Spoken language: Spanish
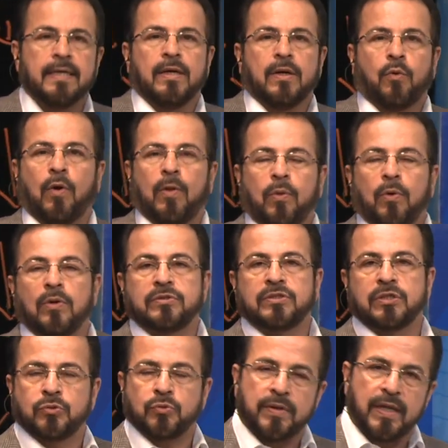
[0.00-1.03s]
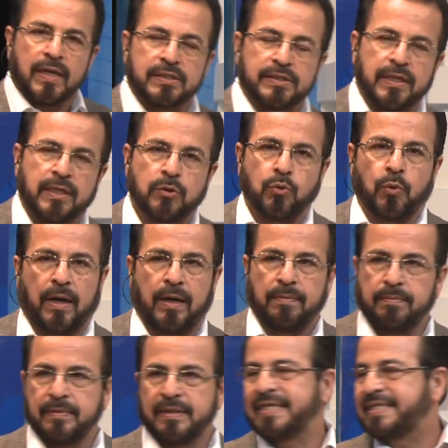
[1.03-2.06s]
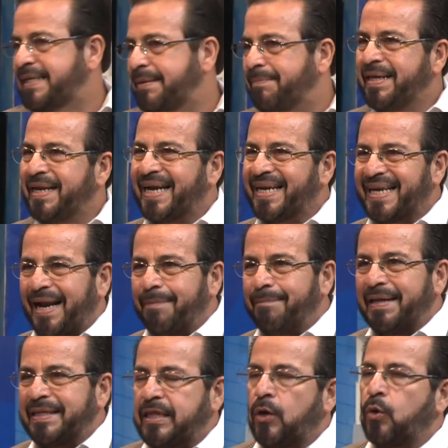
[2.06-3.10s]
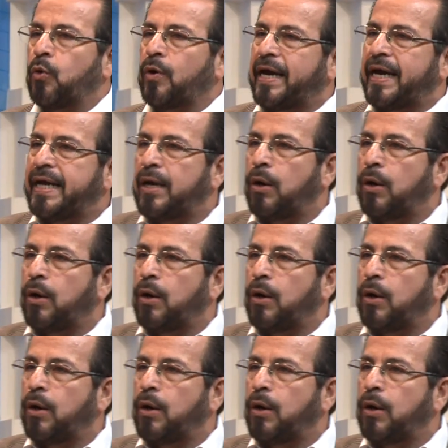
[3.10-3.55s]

Cuando se estudia la escritura y se mira realmente lo que era